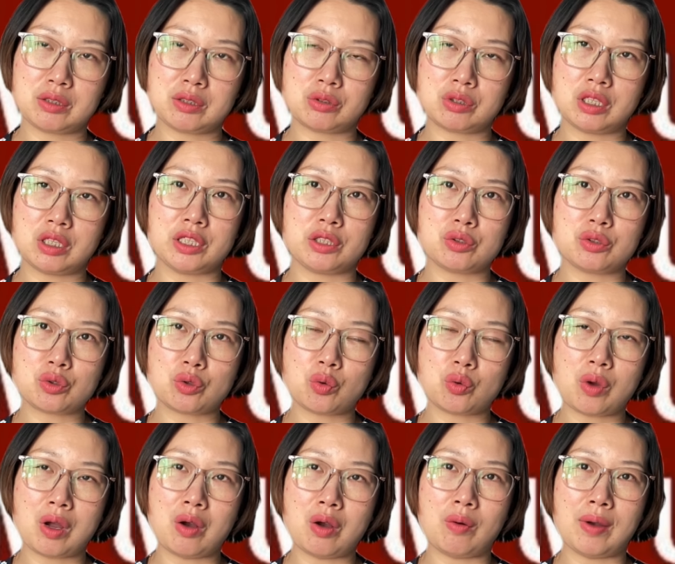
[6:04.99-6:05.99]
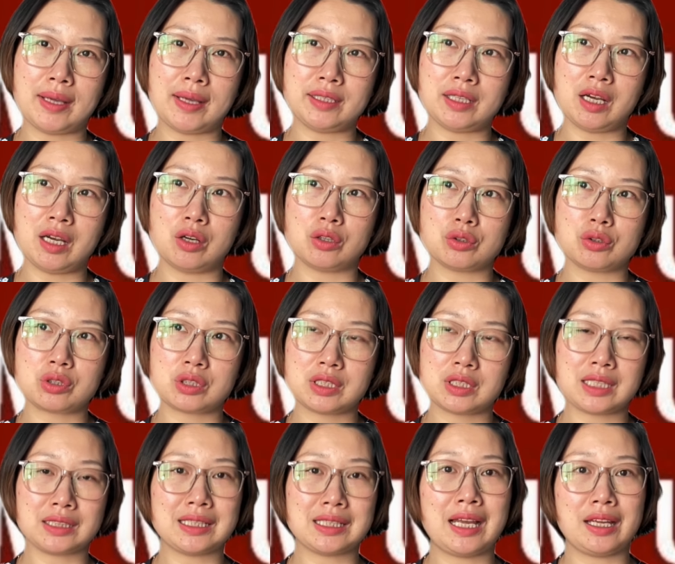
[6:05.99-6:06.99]
就是临终关怀也好，就是
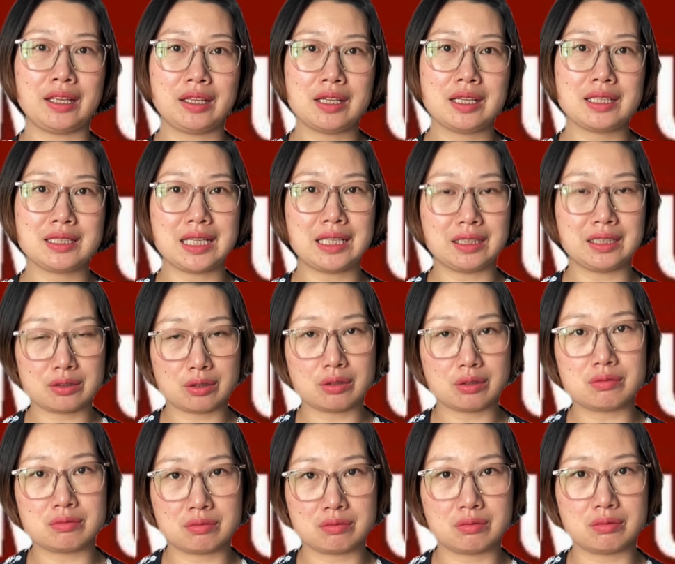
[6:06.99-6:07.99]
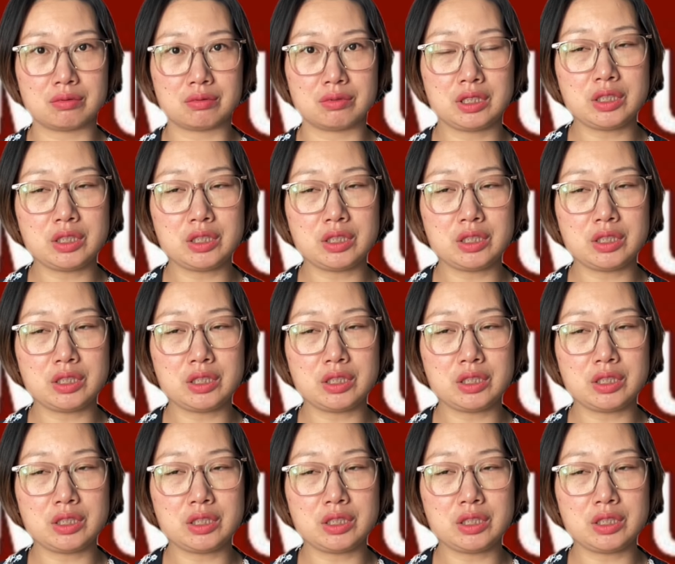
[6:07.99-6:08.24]
让他在嗯，